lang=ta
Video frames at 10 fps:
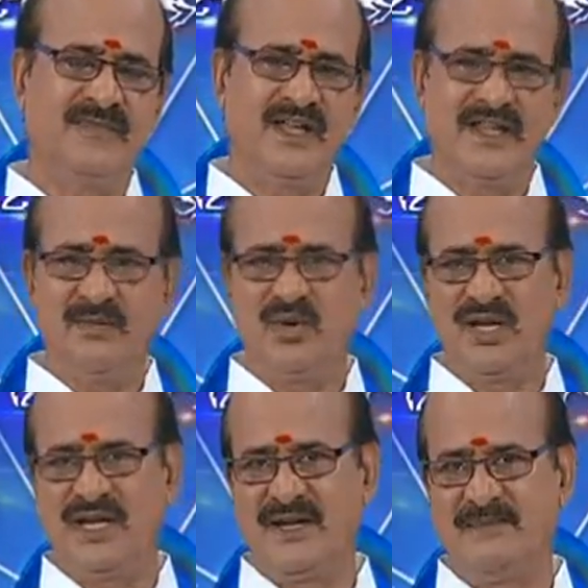அதே
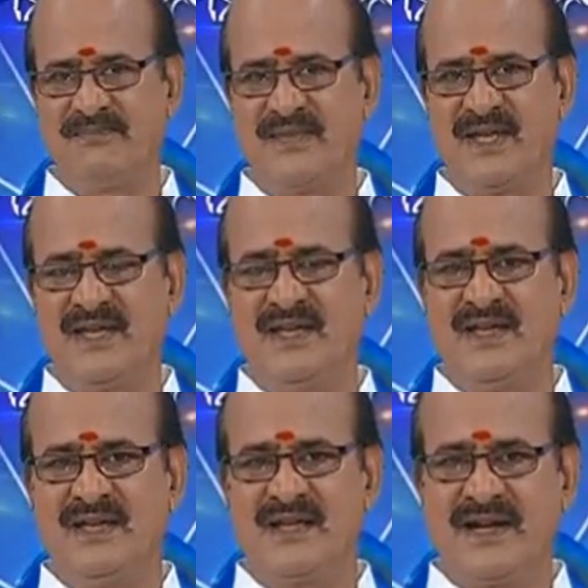போல்
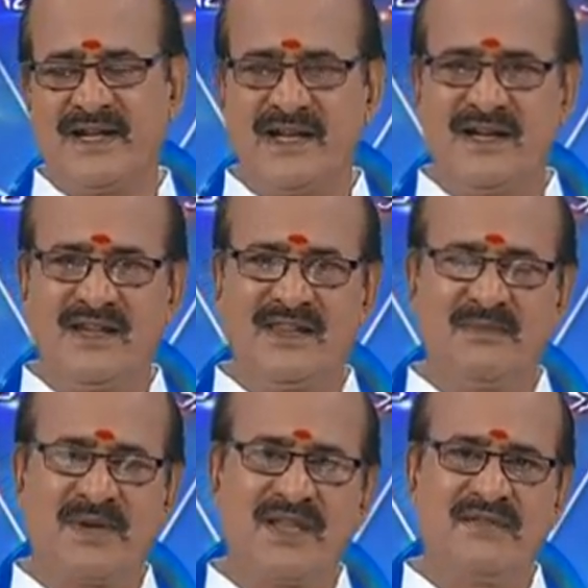
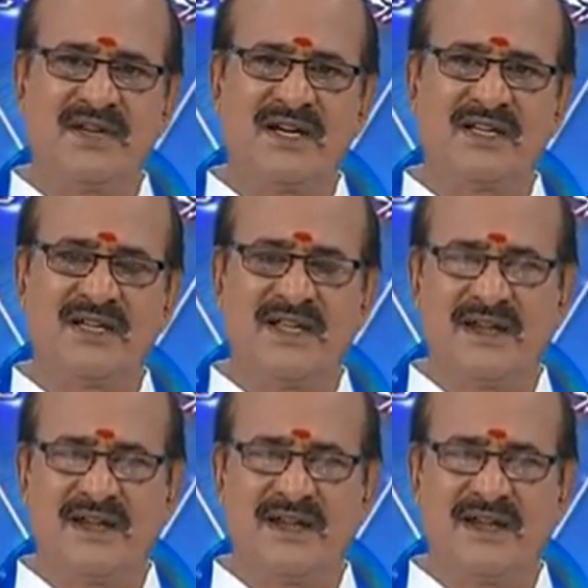கடகலகணத்தில் பிறந்தவர்களுக்கு